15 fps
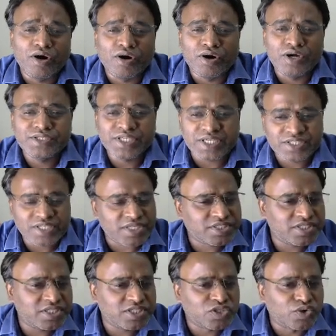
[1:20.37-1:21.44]
और जैसे
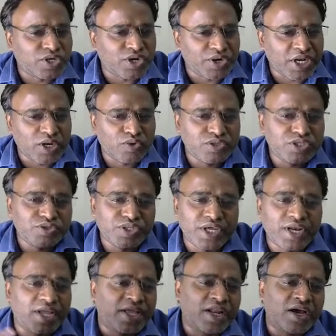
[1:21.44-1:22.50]
जैसे ये छोटे छोटे लोन जो दे
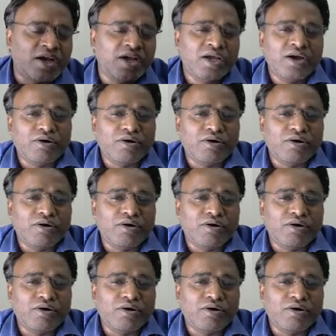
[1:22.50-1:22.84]
रहे हैं ना